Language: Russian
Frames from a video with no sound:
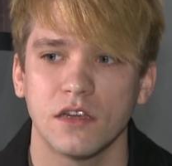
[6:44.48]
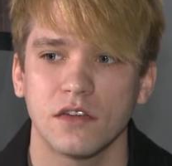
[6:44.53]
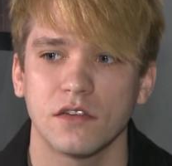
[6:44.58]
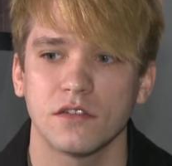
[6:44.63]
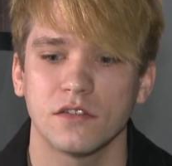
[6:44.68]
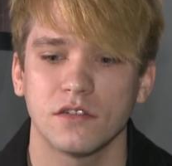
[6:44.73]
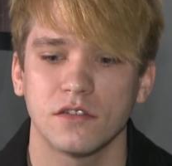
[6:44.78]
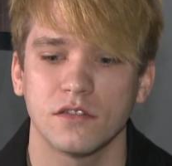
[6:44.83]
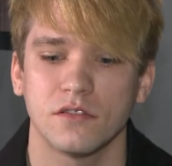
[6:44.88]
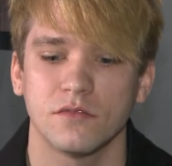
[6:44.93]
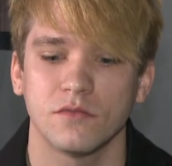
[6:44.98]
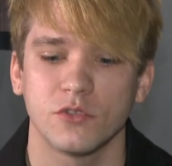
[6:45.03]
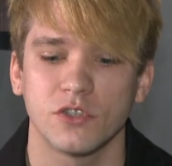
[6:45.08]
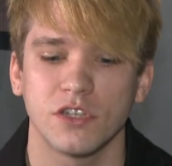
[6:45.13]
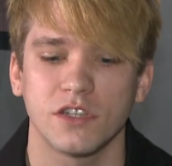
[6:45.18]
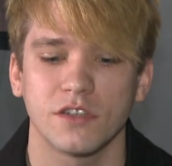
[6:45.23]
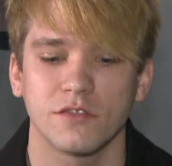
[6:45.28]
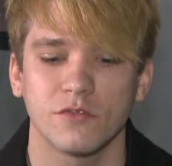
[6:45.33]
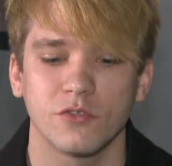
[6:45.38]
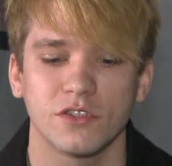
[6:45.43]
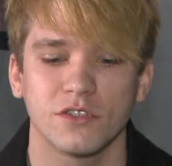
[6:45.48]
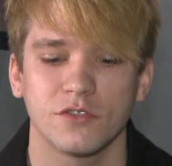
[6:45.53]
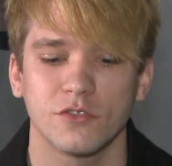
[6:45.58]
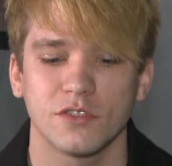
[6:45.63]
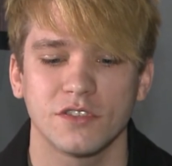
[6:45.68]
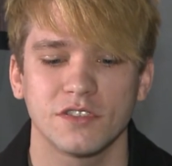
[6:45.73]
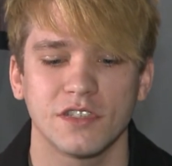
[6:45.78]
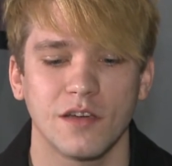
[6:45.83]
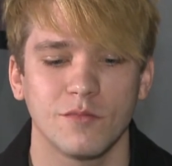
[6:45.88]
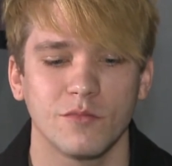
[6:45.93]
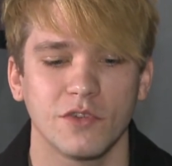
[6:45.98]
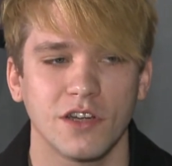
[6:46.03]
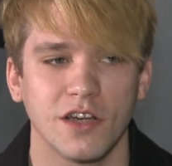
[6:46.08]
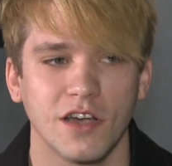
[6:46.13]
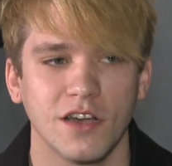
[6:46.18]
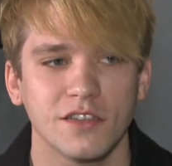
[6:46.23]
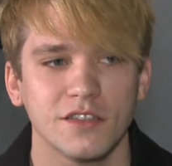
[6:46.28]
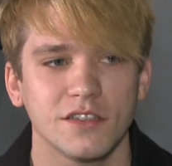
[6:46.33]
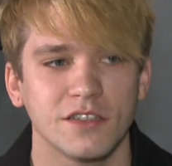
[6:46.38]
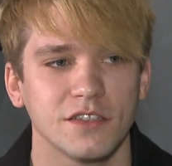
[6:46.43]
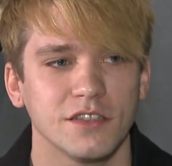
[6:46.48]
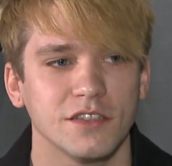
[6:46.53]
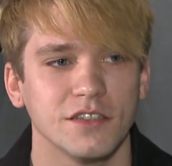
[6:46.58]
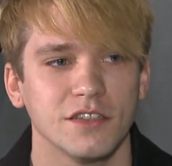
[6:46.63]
Э, вот этот вот тот самый кадр и,